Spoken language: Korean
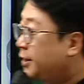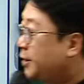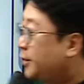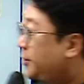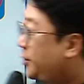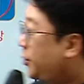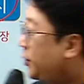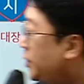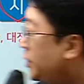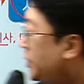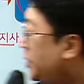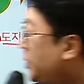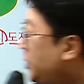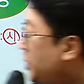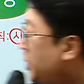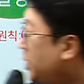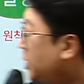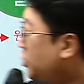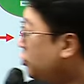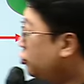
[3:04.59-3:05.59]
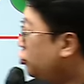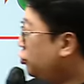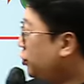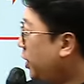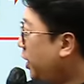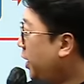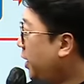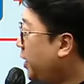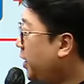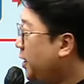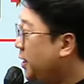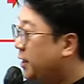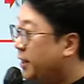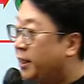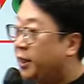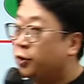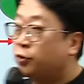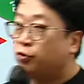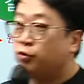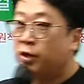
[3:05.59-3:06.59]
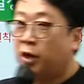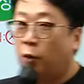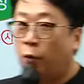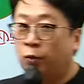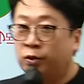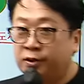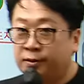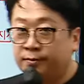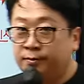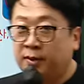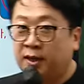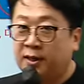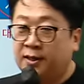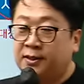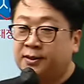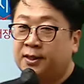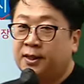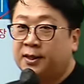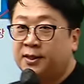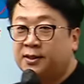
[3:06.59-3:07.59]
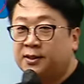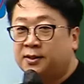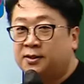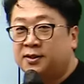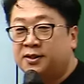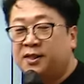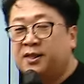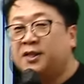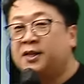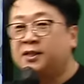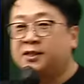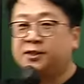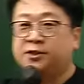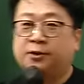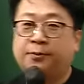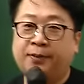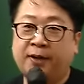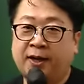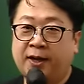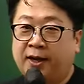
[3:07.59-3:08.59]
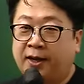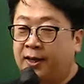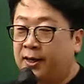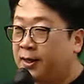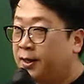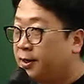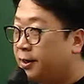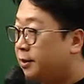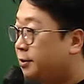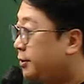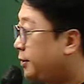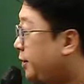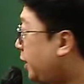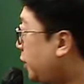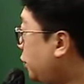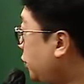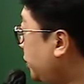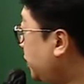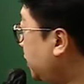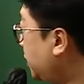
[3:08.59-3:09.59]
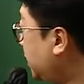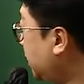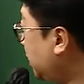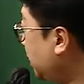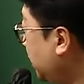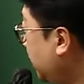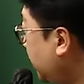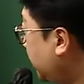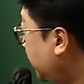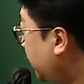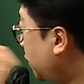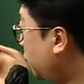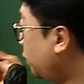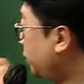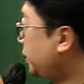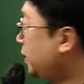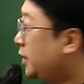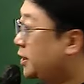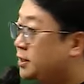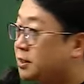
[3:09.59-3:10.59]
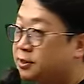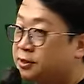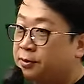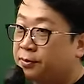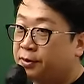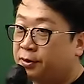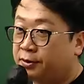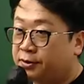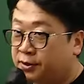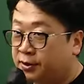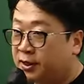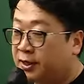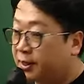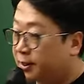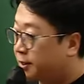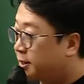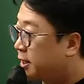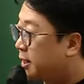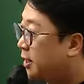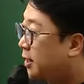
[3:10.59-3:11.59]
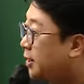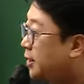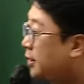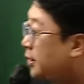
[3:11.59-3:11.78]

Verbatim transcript: 근데 여기 시장 중에 인구가 50만 이상인 시는 네가 직접 해. 그래서 대도시는 대도시장이 직접 결정하겠다.